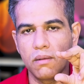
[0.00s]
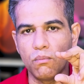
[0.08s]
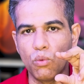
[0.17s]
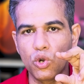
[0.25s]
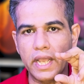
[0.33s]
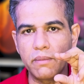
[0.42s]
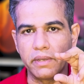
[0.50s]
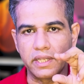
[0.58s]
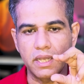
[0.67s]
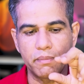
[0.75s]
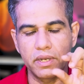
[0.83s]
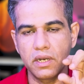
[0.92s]
मोटाई में
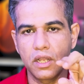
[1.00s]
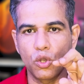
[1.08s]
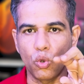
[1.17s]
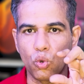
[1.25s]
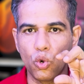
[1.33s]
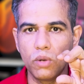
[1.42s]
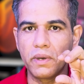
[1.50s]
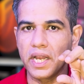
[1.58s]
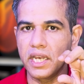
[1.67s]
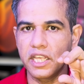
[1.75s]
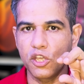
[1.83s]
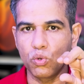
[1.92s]
या फिर गोल
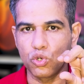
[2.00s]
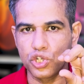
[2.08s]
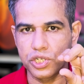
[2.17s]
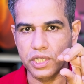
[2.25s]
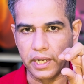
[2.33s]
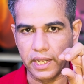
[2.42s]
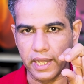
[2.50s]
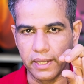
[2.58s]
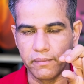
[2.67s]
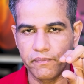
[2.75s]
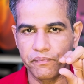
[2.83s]
बनाने की कोशिश करनी है